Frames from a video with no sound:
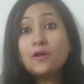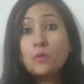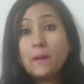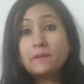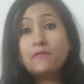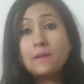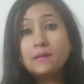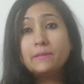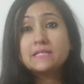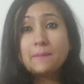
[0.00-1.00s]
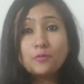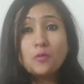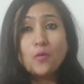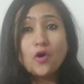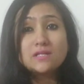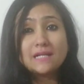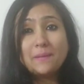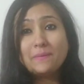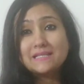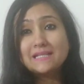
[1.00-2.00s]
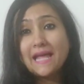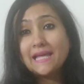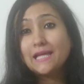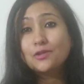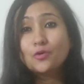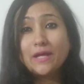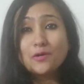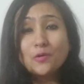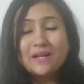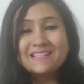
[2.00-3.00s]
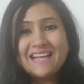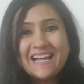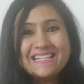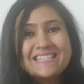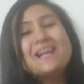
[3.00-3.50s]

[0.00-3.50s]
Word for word: होप आपकी फैमिली में सबको बहुत ज्यादा पसंद आएंगे ये दोनों ही कूल डिजाइन